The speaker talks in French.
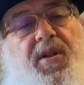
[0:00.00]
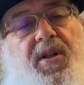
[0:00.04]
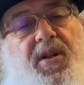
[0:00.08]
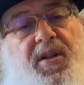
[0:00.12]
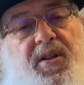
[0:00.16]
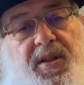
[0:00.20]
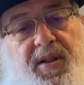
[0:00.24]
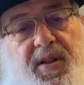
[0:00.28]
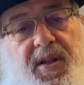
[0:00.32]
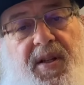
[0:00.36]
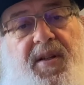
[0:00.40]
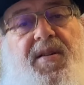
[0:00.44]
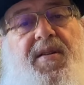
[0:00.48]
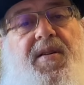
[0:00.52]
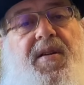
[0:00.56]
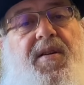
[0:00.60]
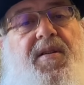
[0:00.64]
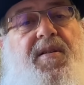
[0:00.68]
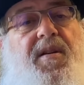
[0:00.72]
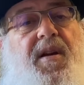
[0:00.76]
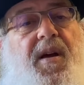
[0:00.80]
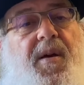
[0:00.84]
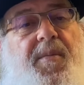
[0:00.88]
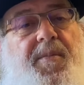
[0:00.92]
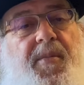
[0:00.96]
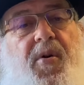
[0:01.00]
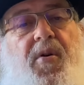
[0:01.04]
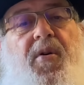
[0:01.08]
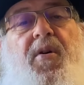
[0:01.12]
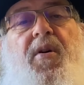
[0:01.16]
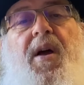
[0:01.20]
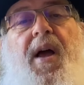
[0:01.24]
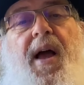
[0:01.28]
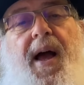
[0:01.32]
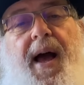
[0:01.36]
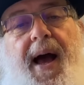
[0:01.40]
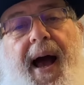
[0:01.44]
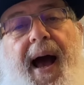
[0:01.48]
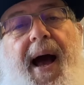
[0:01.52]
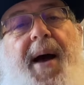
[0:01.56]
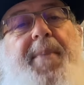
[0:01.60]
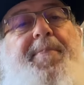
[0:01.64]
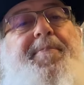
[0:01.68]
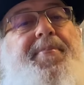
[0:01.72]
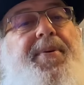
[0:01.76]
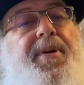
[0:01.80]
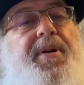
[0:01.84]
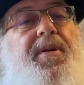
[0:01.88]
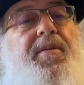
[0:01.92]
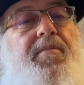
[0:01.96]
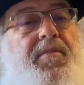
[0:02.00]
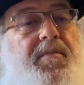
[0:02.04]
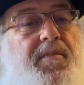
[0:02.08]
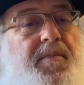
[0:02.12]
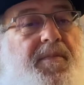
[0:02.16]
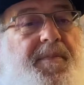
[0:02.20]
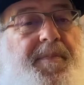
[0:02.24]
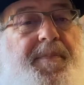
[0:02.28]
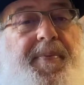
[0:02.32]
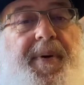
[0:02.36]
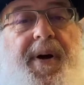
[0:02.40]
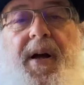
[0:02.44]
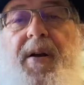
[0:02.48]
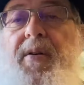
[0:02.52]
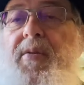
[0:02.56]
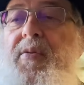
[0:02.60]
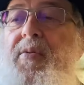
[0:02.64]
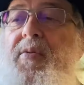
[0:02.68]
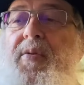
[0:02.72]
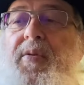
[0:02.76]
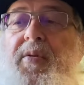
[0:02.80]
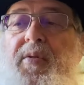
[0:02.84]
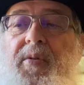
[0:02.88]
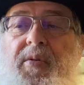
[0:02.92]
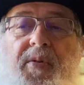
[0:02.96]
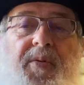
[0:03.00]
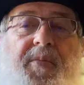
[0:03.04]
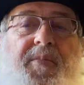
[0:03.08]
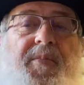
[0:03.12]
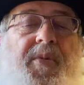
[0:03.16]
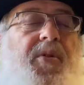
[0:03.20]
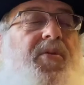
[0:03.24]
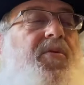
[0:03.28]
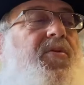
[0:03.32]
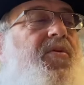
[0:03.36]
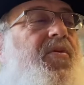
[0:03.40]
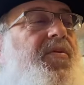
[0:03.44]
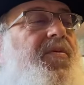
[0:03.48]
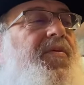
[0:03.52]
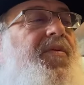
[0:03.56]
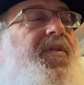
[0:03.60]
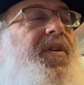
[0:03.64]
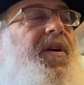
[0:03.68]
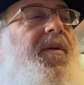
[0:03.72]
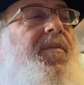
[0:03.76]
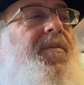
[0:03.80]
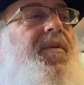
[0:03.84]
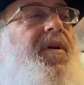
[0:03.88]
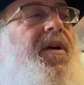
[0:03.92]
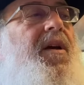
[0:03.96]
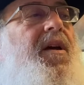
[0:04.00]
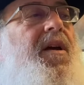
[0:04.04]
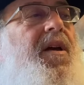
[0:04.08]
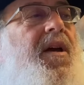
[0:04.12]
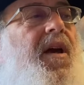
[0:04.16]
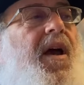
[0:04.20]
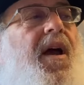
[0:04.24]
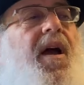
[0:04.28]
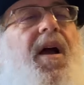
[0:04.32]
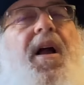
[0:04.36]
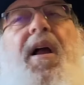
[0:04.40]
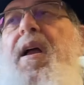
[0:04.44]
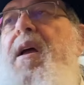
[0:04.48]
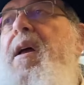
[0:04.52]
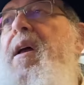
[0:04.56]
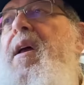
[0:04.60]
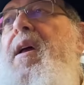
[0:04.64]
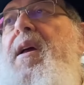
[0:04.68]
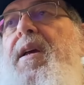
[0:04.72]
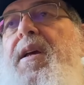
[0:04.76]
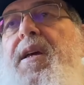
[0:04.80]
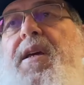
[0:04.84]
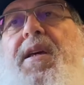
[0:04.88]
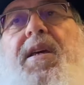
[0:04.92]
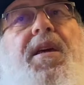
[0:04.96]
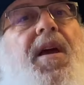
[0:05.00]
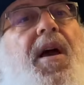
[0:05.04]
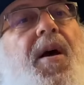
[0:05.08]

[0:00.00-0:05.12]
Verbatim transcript: est nécessairement happé par le, mode de vie américain qui